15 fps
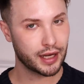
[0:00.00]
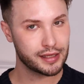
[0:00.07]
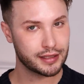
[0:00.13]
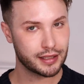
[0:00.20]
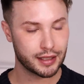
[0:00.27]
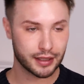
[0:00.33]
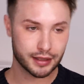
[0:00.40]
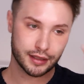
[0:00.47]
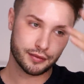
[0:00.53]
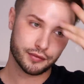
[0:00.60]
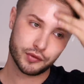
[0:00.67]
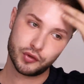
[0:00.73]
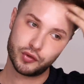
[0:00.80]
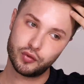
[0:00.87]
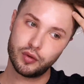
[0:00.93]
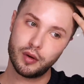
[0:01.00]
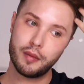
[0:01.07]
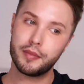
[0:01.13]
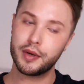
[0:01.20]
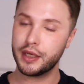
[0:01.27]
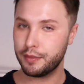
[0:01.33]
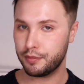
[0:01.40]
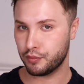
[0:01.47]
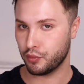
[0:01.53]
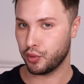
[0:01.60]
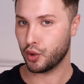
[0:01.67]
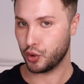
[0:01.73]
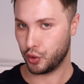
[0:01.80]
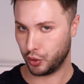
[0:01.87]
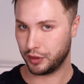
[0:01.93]
Alternativen zu beliebten
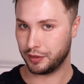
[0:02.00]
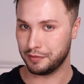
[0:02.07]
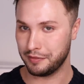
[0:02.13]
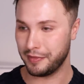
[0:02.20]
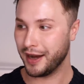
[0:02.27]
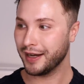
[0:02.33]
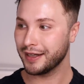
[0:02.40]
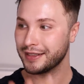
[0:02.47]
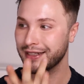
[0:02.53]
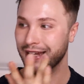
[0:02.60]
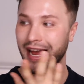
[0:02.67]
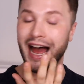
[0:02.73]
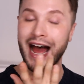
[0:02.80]
Produkten macht.